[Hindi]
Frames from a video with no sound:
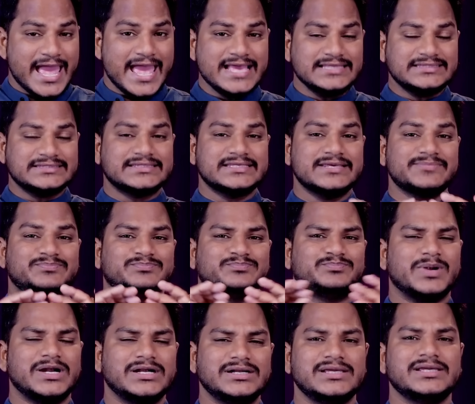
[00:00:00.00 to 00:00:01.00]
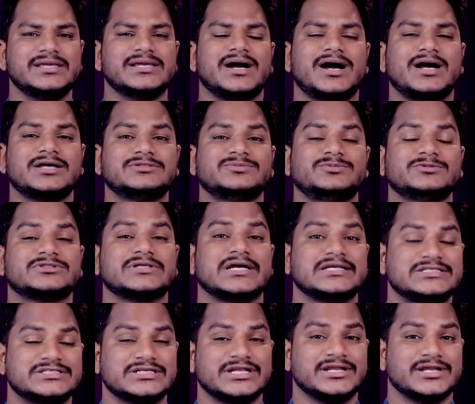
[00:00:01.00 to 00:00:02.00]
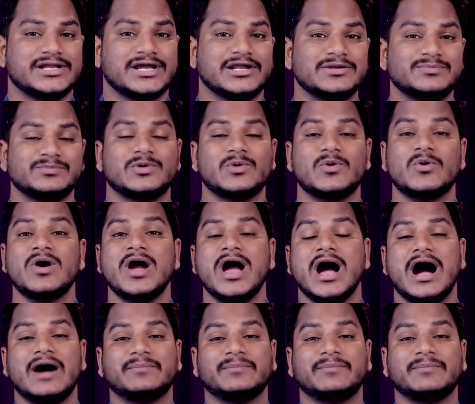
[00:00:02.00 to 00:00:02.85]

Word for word: ऐसे बड़े अद्भुत आश्चर्य कर्म को